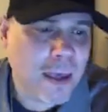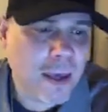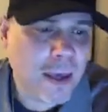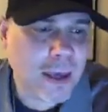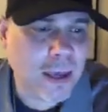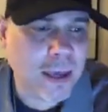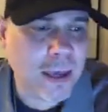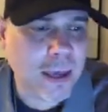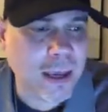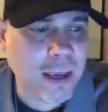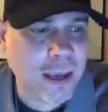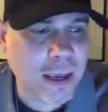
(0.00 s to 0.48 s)

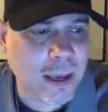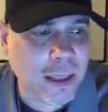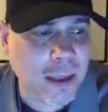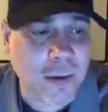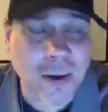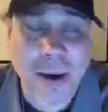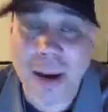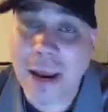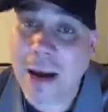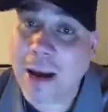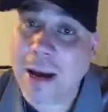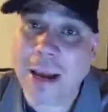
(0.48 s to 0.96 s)
y de
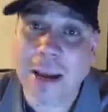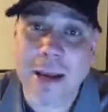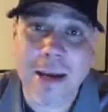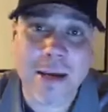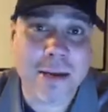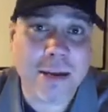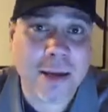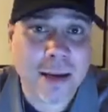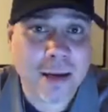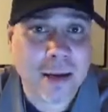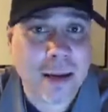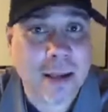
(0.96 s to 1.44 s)
verdad que
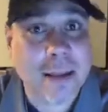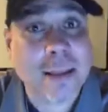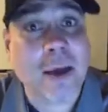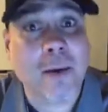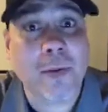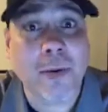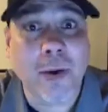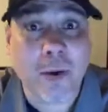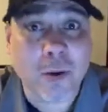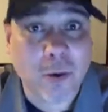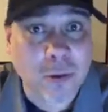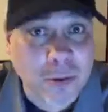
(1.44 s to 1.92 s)
él, él está
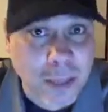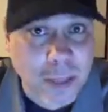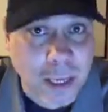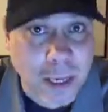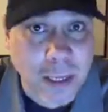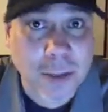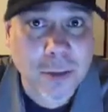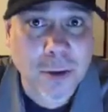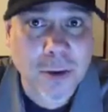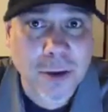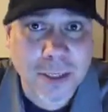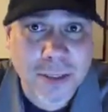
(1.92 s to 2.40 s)
bien
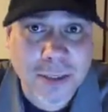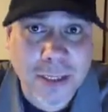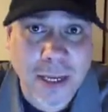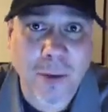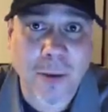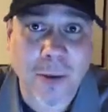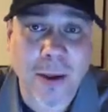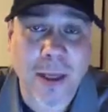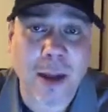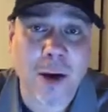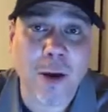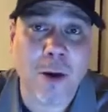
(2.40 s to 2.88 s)
contento que se le
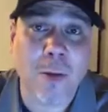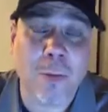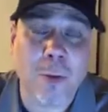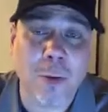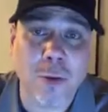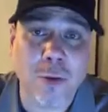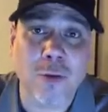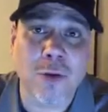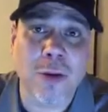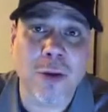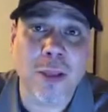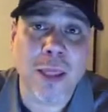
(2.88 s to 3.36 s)
va a dar la
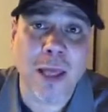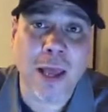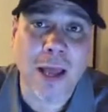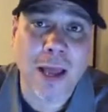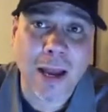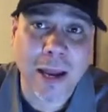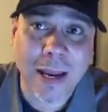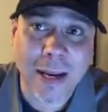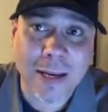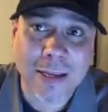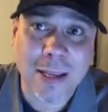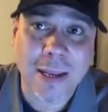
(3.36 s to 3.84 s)

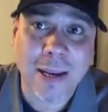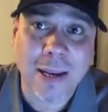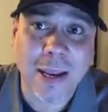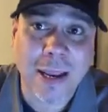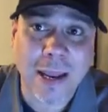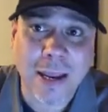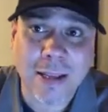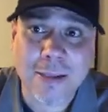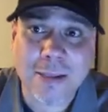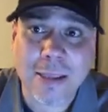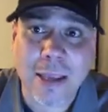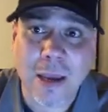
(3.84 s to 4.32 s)
oportunidad. El
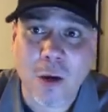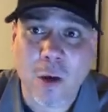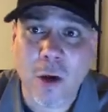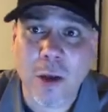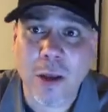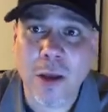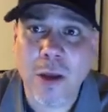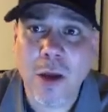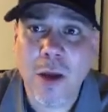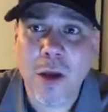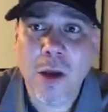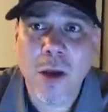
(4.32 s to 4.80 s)
dirigente
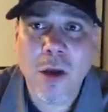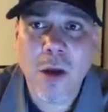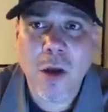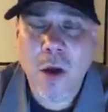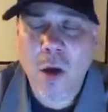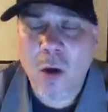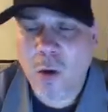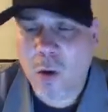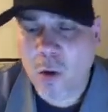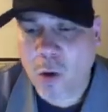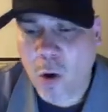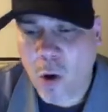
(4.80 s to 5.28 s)
hoy,
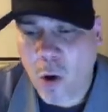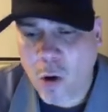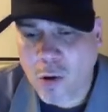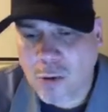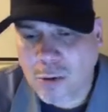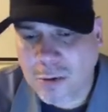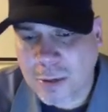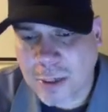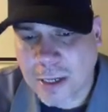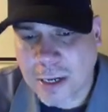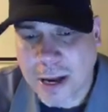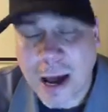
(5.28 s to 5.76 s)

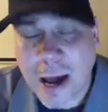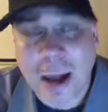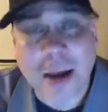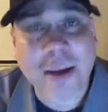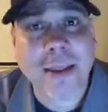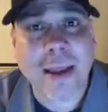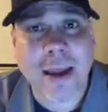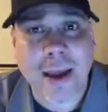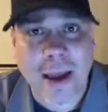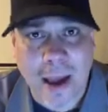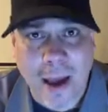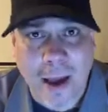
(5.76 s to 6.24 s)
Ron
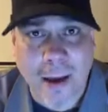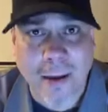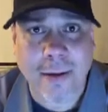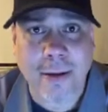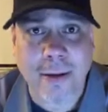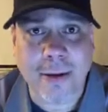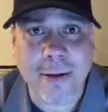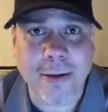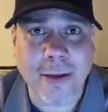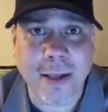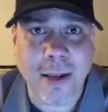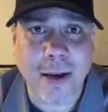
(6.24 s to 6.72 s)

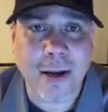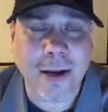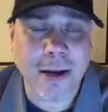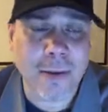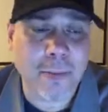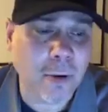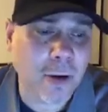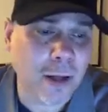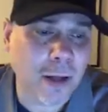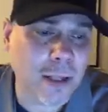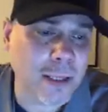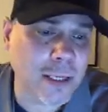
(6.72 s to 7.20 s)
Gardenhire, del
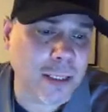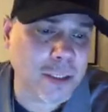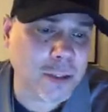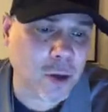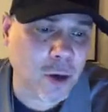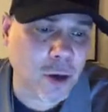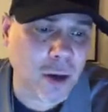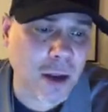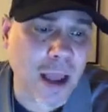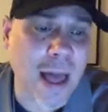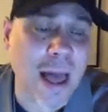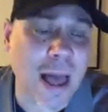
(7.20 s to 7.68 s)
equipo de
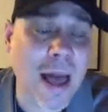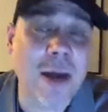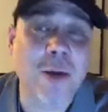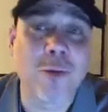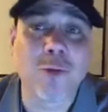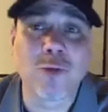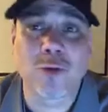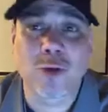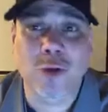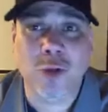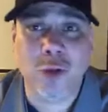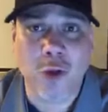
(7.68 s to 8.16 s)
Detroit,
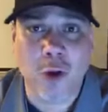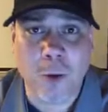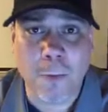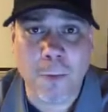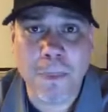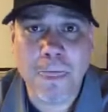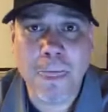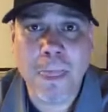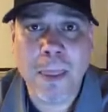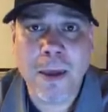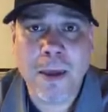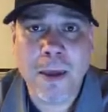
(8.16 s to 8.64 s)

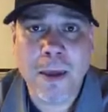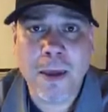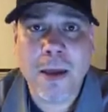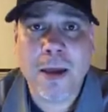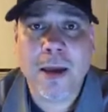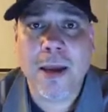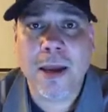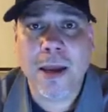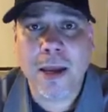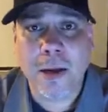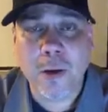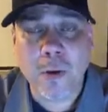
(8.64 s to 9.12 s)
anunció
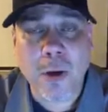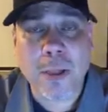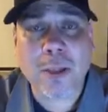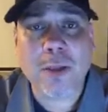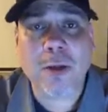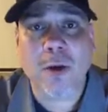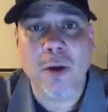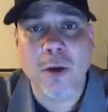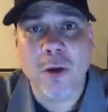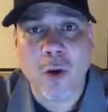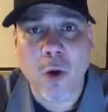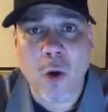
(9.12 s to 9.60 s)
que
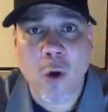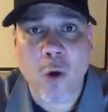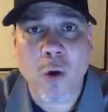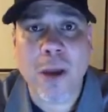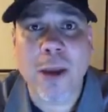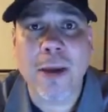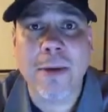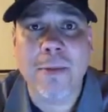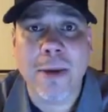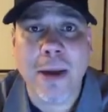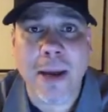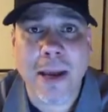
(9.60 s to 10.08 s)
nuestro Joe
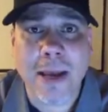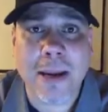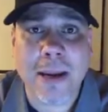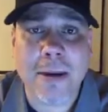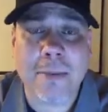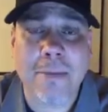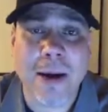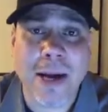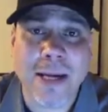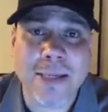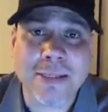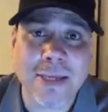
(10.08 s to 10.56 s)

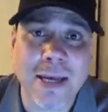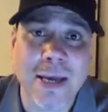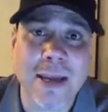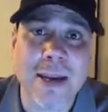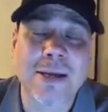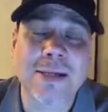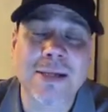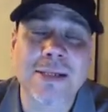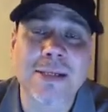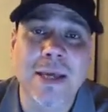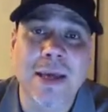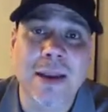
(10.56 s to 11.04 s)
Jiménez va a ser
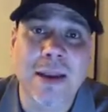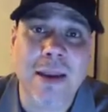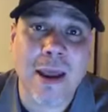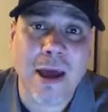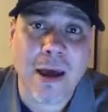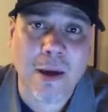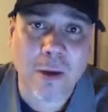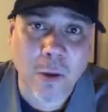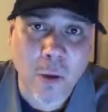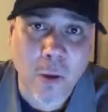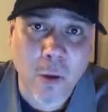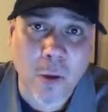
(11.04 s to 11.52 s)
el
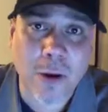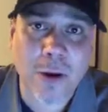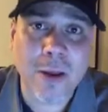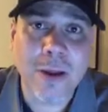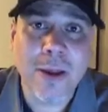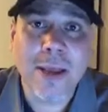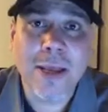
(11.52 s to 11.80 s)
cerrador